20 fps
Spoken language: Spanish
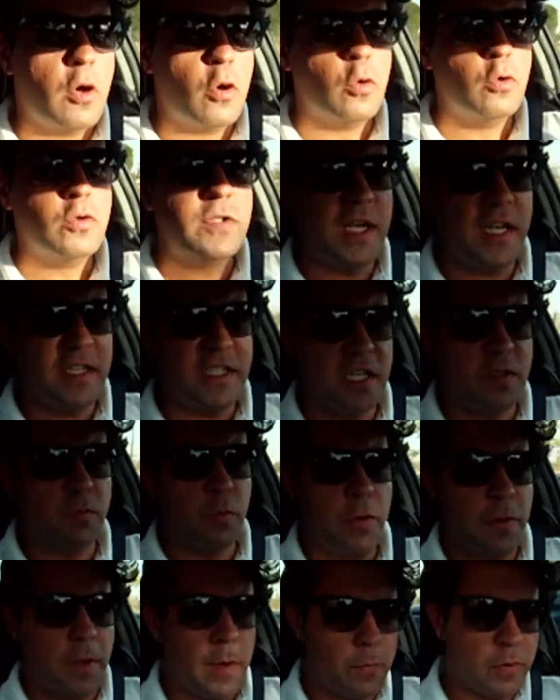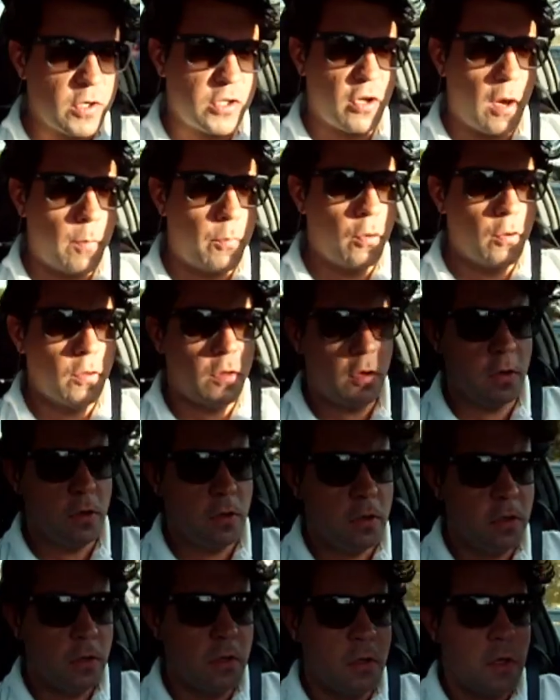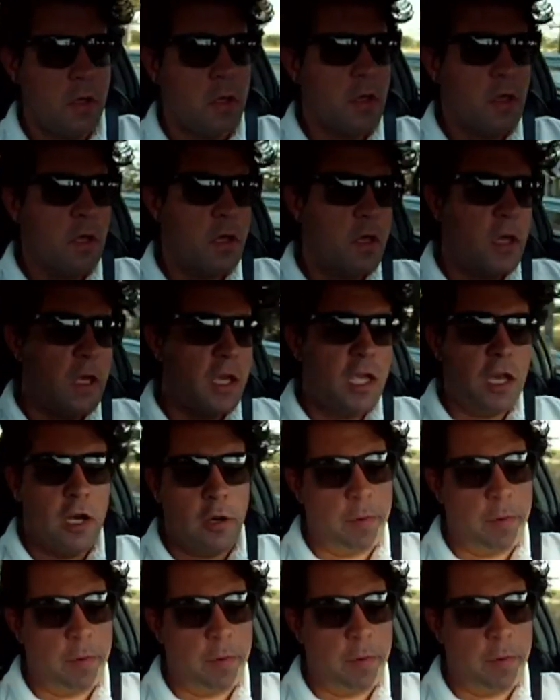Un chasis muy bien puesto a punto y lo